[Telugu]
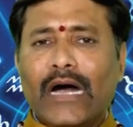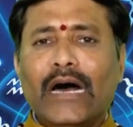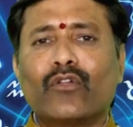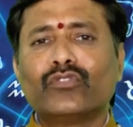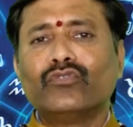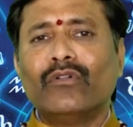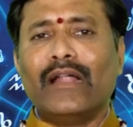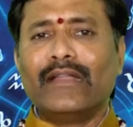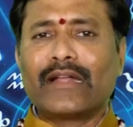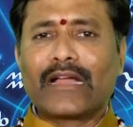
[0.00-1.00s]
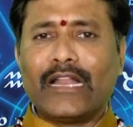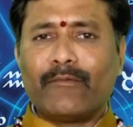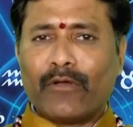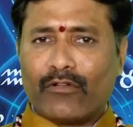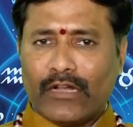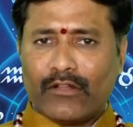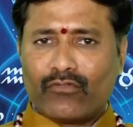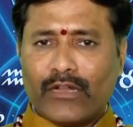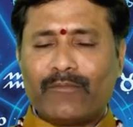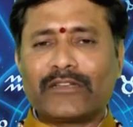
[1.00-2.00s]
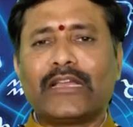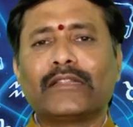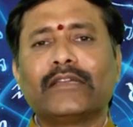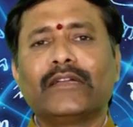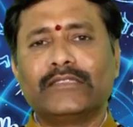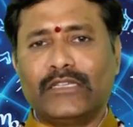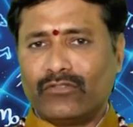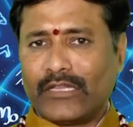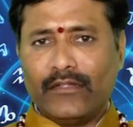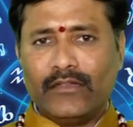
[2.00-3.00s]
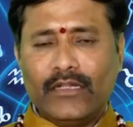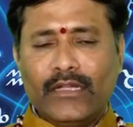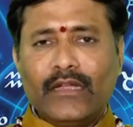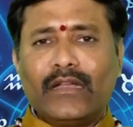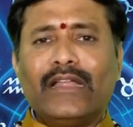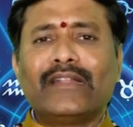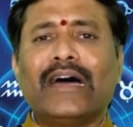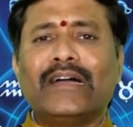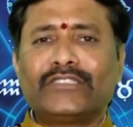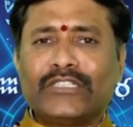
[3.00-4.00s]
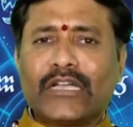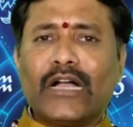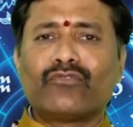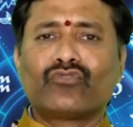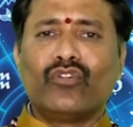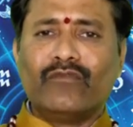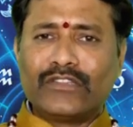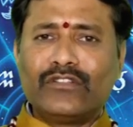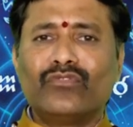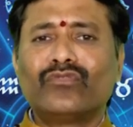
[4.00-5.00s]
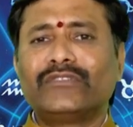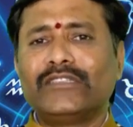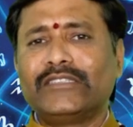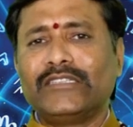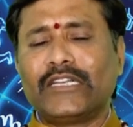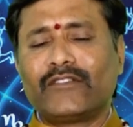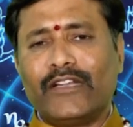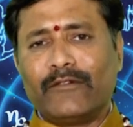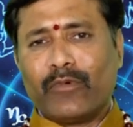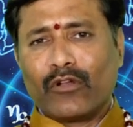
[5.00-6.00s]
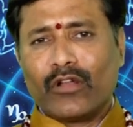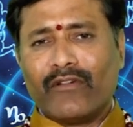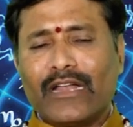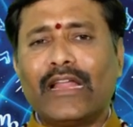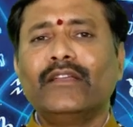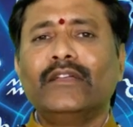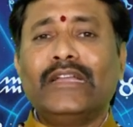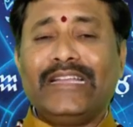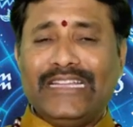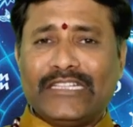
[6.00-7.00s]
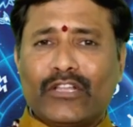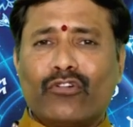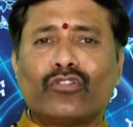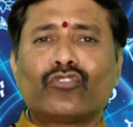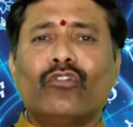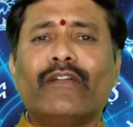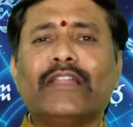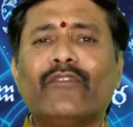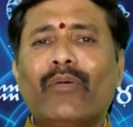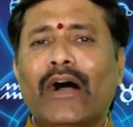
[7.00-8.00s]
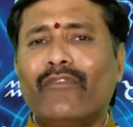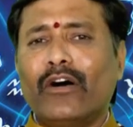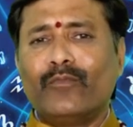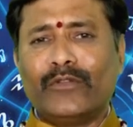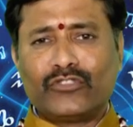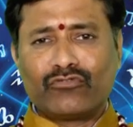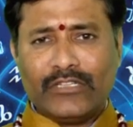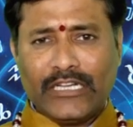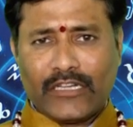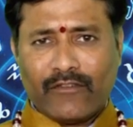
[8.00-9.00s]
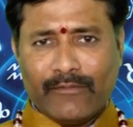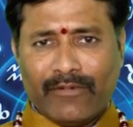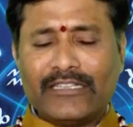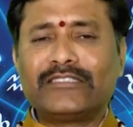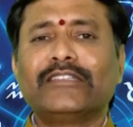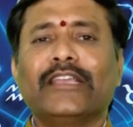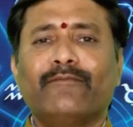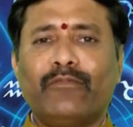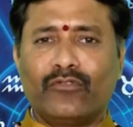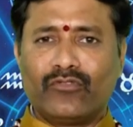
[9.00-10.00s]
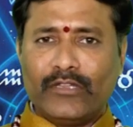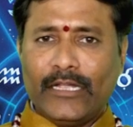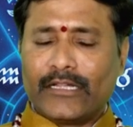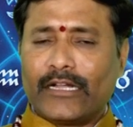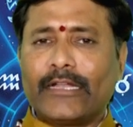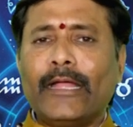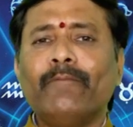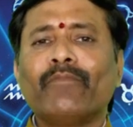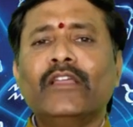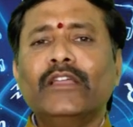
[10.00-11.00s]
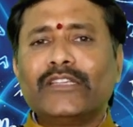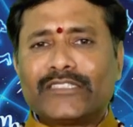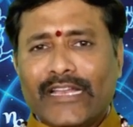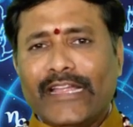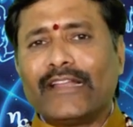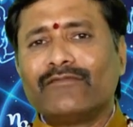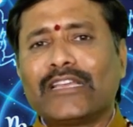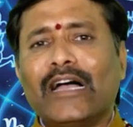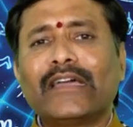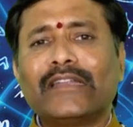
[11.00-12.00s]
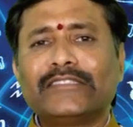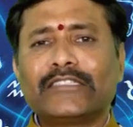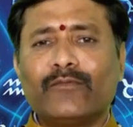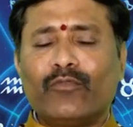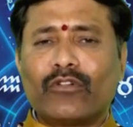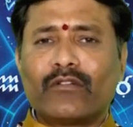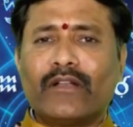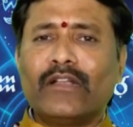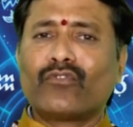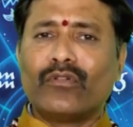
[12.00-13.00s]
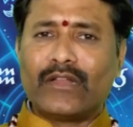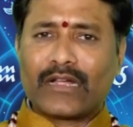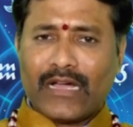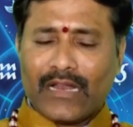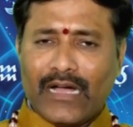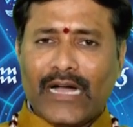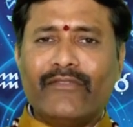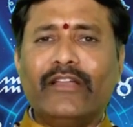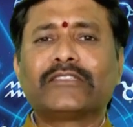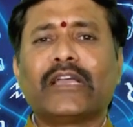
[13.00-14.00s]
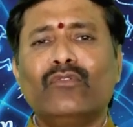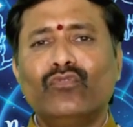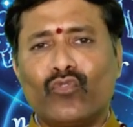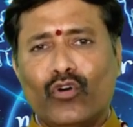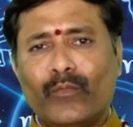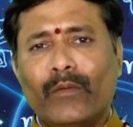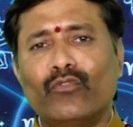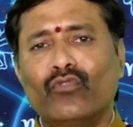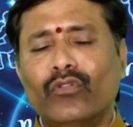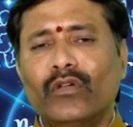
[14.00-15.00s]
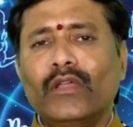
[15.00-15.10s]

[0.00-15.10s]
ఆ రోజు అన్ని రకాల పనులన్నీ కూడా ప్రశాంతంగా జరుగుతాయి లేదా చికాకుతో ఒత్తిడితో చేసేటటువంటి పనుల వలన ఇతరులతో వైరవ భావాలు పెంచుకునేటటువంటి పరిస్థితి ఏర్పడుతుంది ఎందుకంటే శరీరం సహకరించకపోవటం వలన కొన్ని రకాల ఆవేశాలు కోపములు